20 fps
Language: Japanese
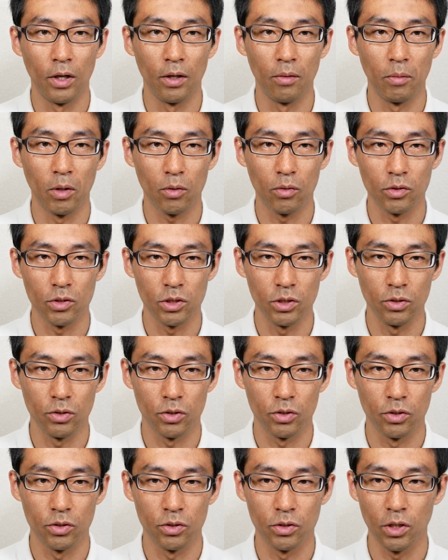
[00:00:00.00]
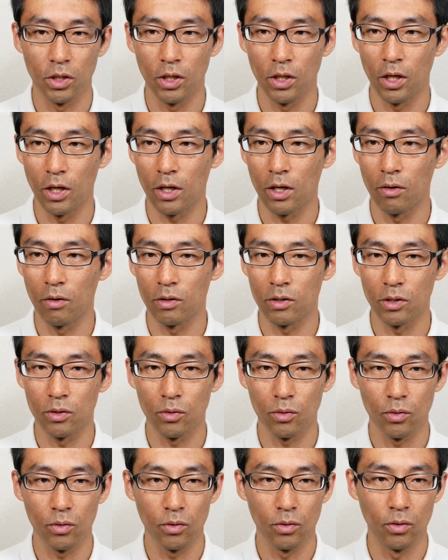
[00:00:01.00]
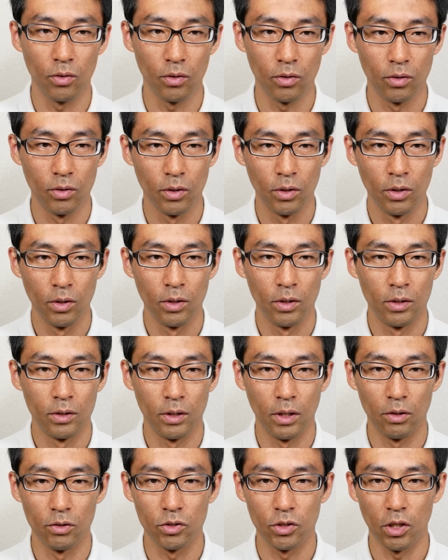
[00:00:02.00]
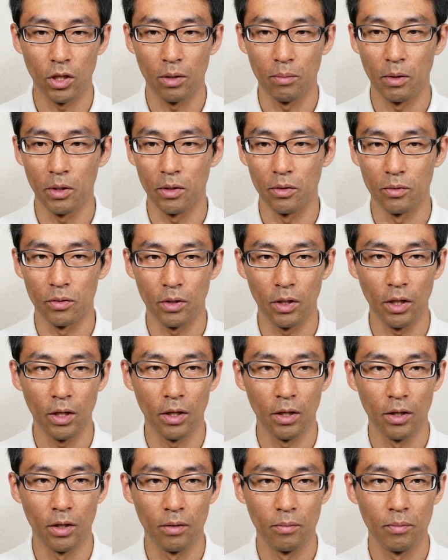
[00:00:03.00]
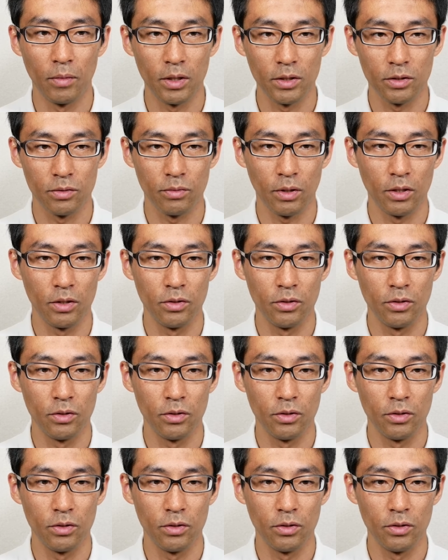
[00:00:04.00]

はい。まあ、こっちの修正で変わったところを直していけばいいので、まずは